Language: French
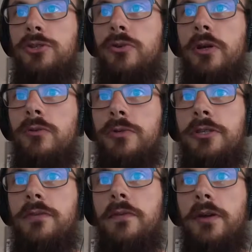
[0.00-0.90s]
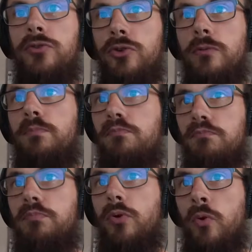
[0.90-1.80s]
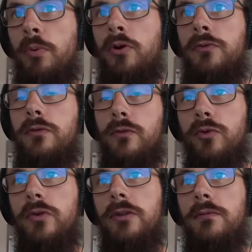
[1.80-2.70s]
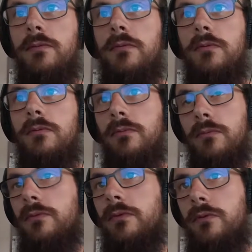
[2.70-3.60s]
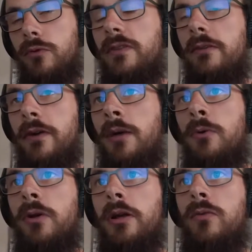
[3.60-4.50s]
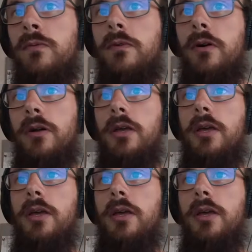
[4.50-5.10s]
de Joël lui dit de faire une chose pour comprendre ce que c'est ce que vraiment l'inconfort.